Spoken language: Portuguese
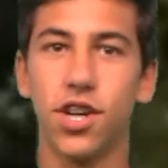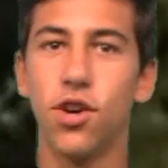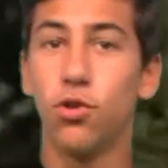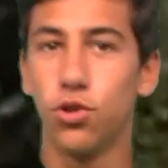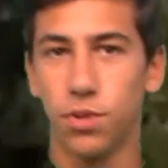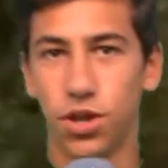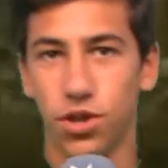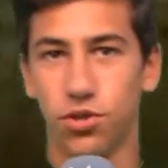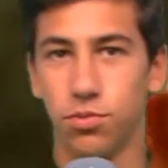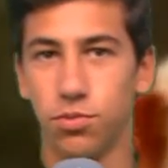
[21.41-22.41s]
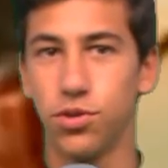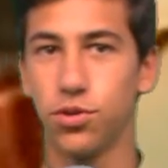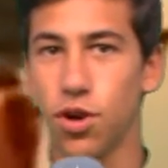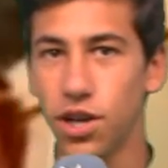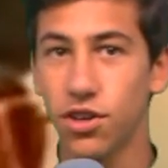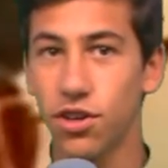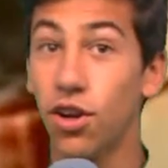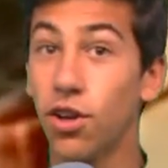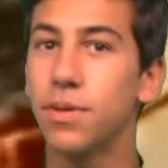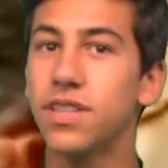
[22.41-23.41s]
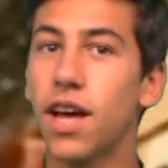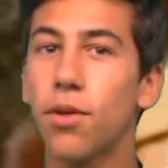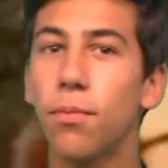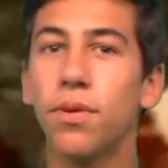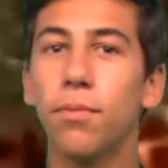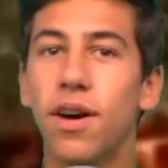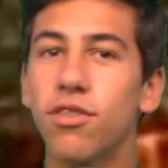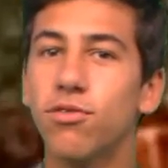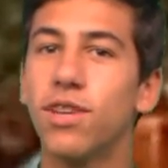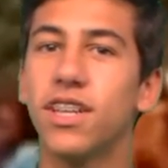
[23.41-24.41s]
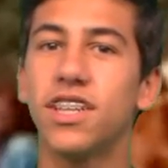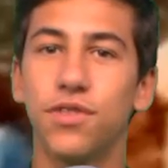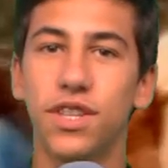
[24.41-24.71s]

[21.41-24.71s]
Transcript: Os maiores nomes do rock and roll passaram pelo palco durante este fim de